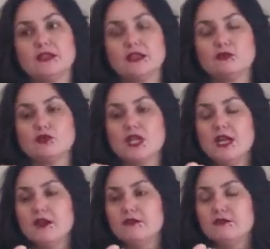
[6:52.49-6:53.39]
да, то есть
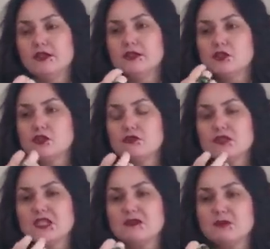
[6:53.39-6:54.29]
вы
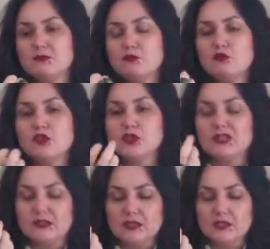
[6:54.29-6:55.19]
начнете себе
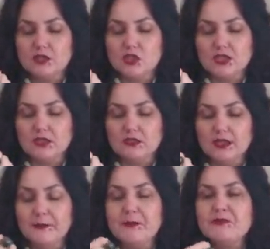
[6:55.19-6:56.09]
больше разрешать, да.